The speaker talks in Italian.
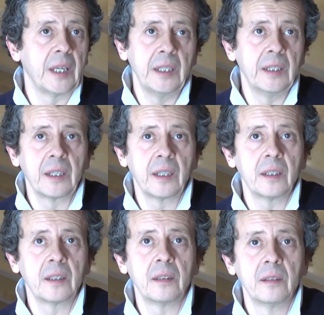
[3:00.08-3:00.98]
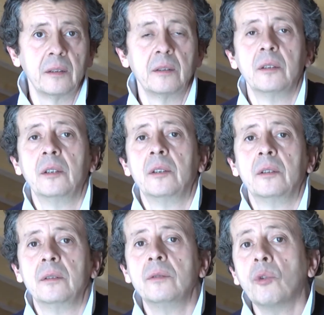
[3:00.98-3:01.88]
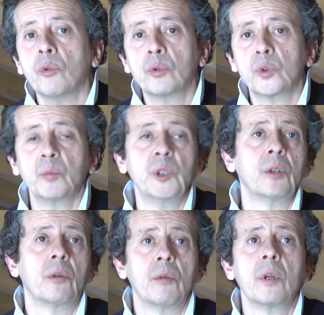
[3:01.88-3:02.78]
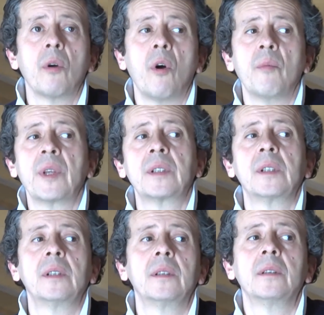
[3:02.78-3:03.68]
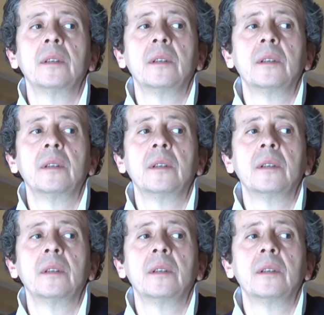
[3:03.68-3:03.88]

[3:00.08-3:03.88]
è internet, non subito con l'e-commerce,